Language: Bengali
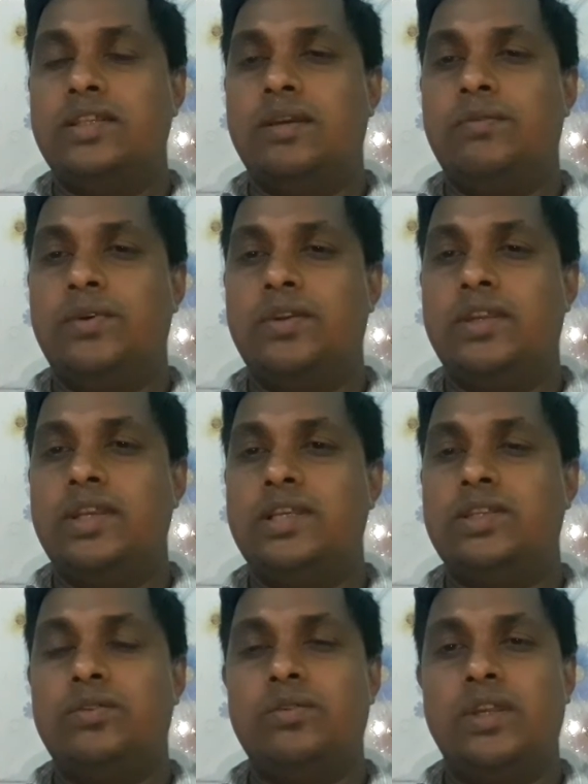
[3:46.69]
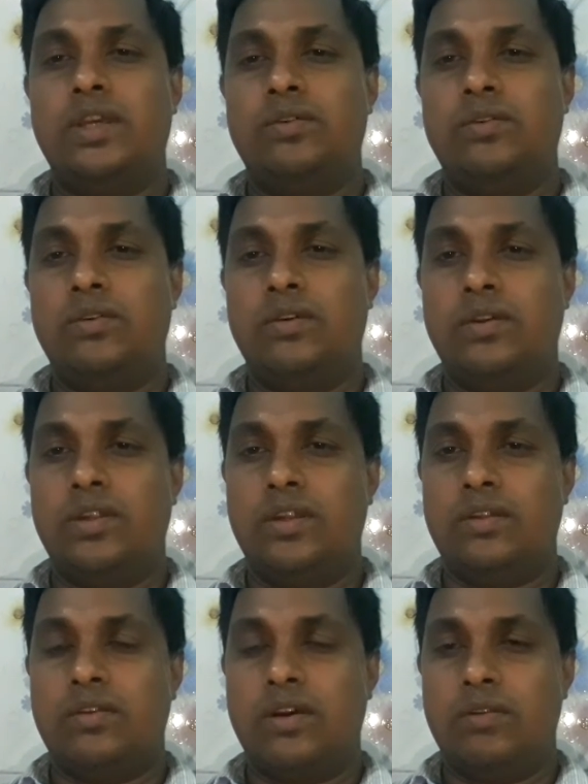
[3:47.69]
যেমন স্কুলের উন্নয়ন
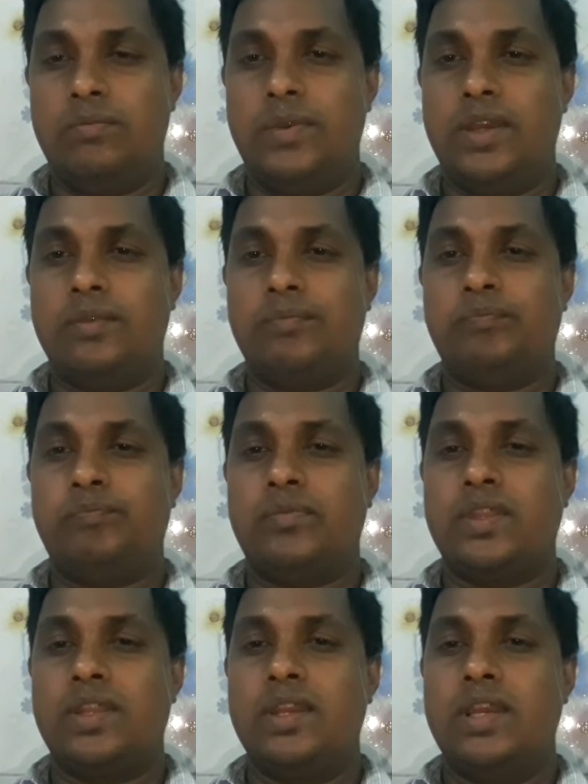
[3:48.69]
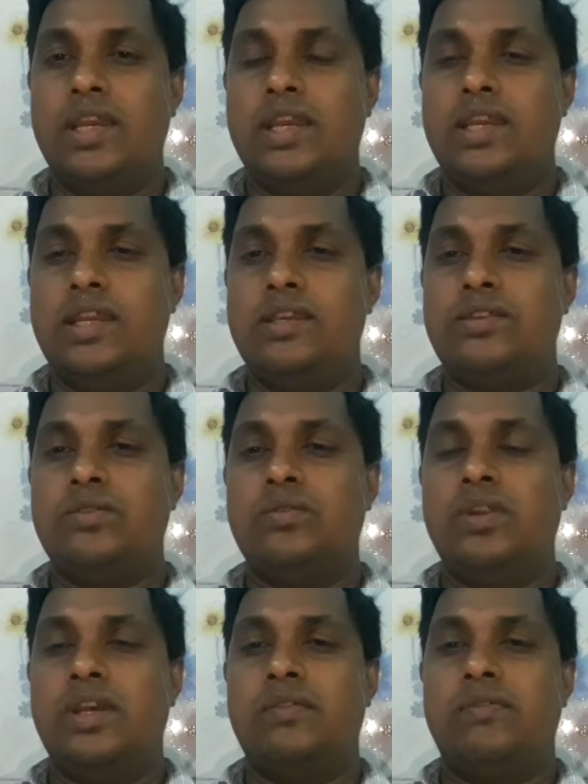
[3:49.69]
কল্পে
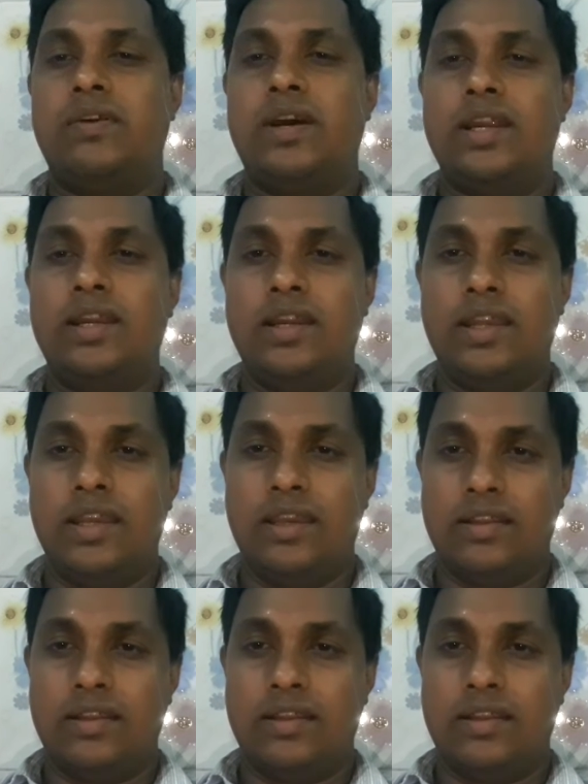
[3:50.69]
স্কুলের ফান্ডে